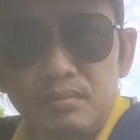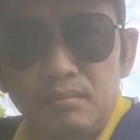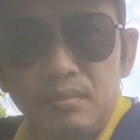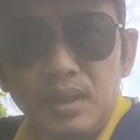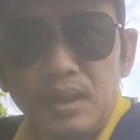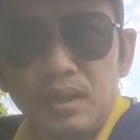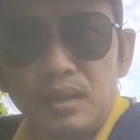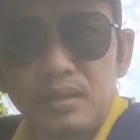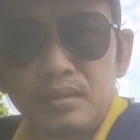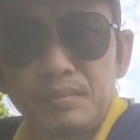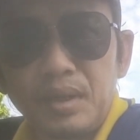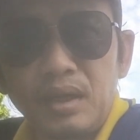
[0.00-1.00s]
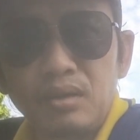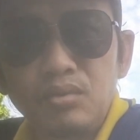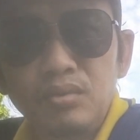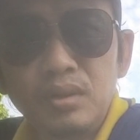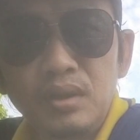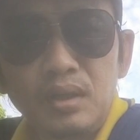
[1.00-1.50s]
mà bạc hà
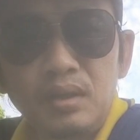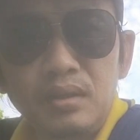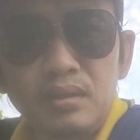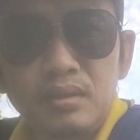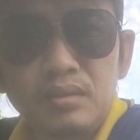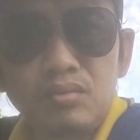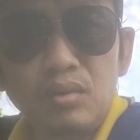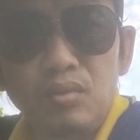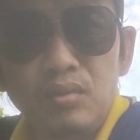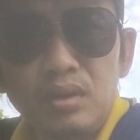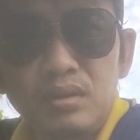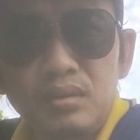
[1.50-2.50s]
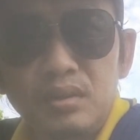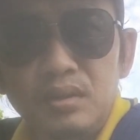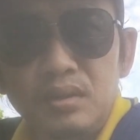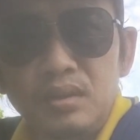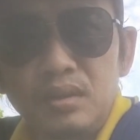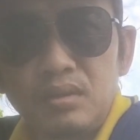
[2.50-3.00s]
đú với lá đu đủ á
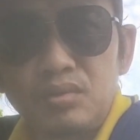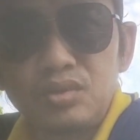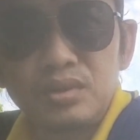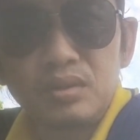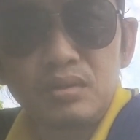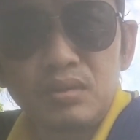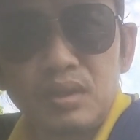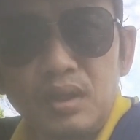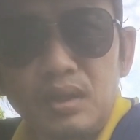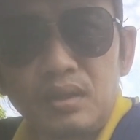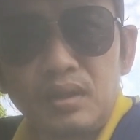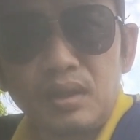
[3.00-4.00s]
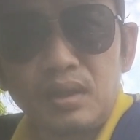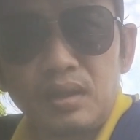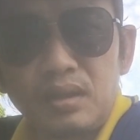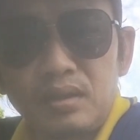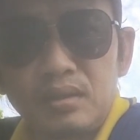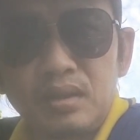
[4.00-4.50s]
hồi xưa người ta
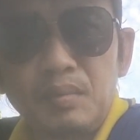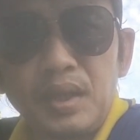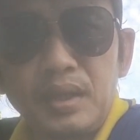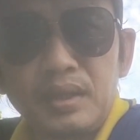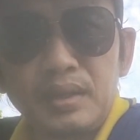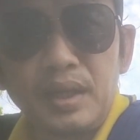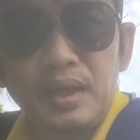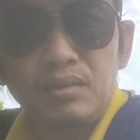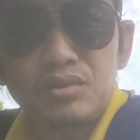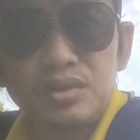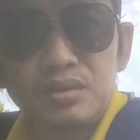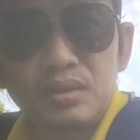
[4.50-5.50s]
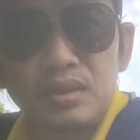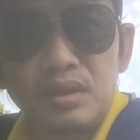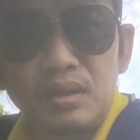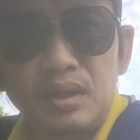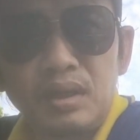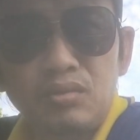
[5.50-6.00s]
là cái bài dân gian hồi xưa người
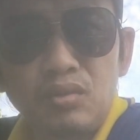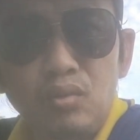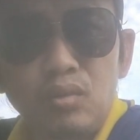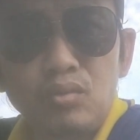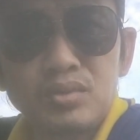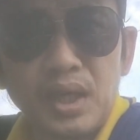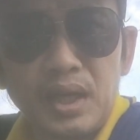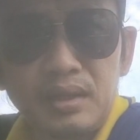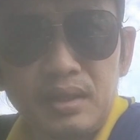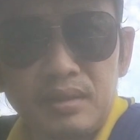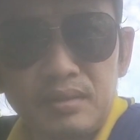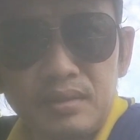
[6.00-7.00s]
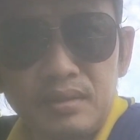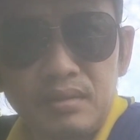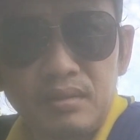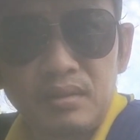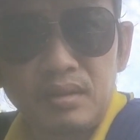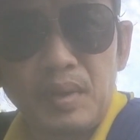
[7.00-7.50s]
ta là lá đu đủ củ xả nha
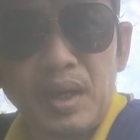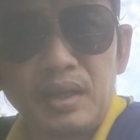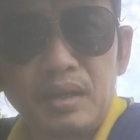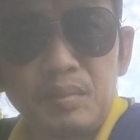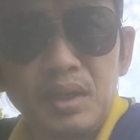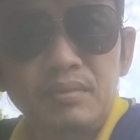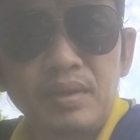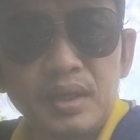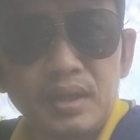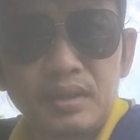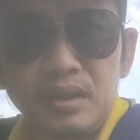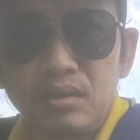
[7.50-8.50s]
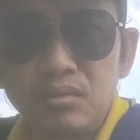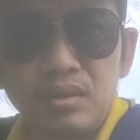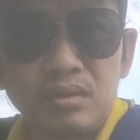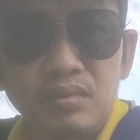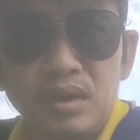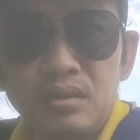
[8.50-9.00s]
cái bài này mới phát hiện đây thôi
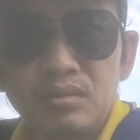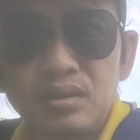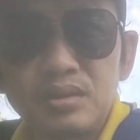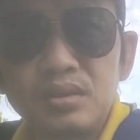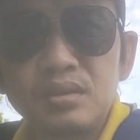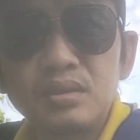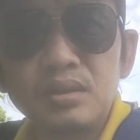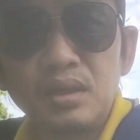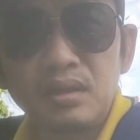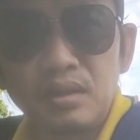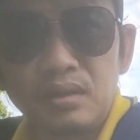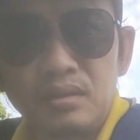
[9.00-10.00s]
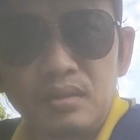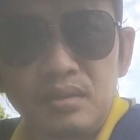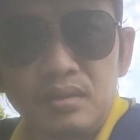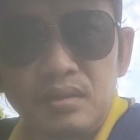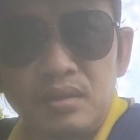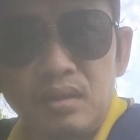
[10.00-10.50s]
chứ không phải là từ xưa tới giờ nha
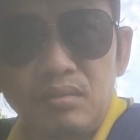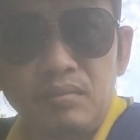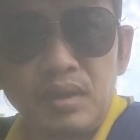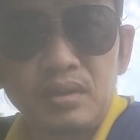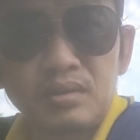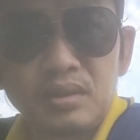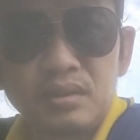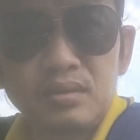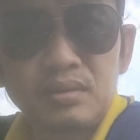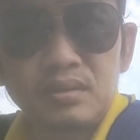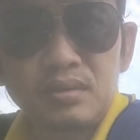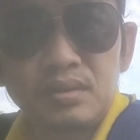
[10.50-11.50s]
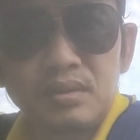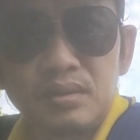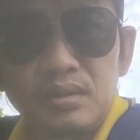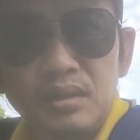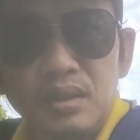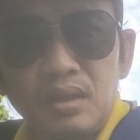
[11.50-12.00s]
không phải lịch sử là từ xưa
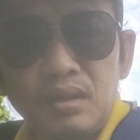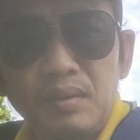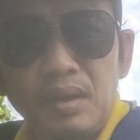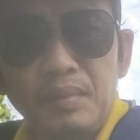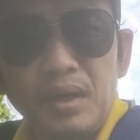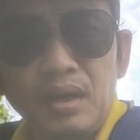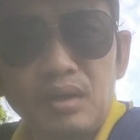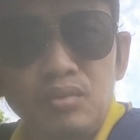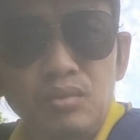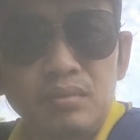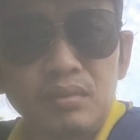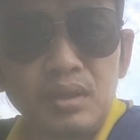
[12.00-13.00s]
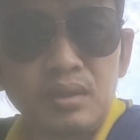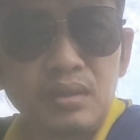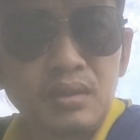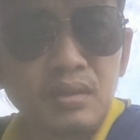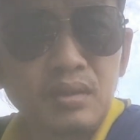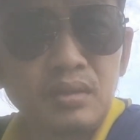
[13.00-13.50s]
tới giờ là bài bạc hà núi
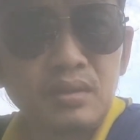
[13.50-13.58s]
nó